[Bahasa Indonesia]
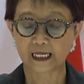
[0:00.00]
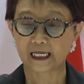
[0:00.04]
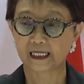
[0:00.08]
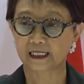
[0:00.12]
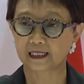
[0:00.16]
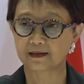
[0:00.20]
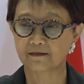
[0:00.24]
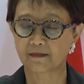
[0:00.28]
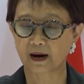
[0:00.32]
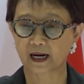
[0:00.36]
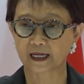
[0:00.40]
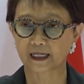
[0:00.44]

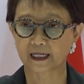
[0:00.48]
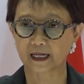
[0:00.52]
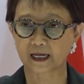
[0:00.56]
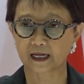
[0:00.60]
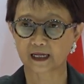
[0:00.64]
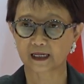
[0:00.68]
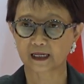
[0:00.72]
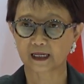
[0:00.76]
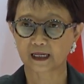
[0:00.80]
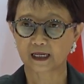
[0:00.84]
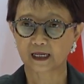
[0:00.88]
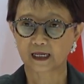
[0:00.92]
di
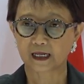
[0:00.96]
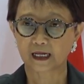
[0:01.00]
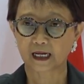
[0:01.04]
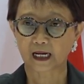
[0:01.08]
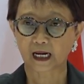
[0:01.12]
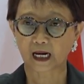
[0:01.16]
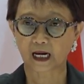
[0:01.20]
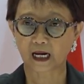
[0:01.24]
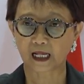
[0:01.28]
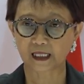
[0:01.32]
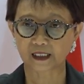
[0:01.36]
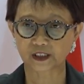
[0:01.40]
mana
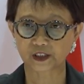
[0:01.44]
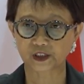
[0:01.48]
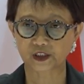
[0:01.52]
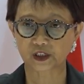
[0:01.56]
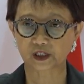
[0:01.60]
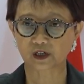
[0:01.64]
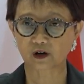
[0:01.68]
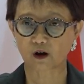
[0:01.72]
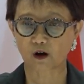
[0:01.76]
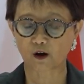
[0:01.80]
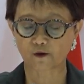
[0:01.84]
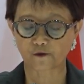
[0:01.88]

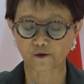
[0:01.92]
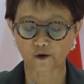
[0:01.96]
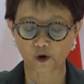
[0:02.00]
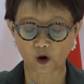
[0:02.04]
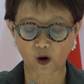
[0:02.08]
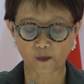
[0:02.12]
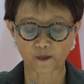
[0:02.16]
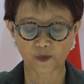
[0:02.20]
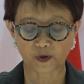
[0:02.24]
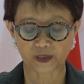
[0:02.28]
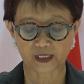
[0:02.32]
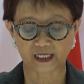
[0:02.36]
culture of
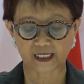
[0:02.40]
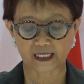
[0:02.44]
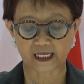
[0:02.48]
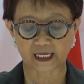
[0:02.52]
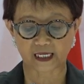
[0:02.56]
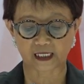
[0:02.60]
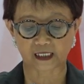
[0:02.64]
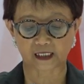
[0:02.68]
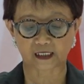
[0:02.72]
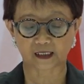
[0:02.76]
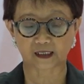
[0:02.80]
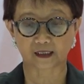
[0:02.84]

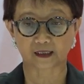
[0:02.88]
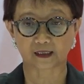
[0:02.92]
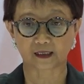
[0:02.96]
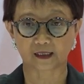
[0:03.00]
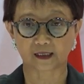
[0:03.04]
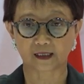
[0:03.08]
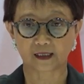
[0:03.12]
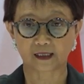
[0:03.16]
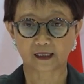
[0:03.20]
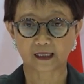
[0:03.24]
communication,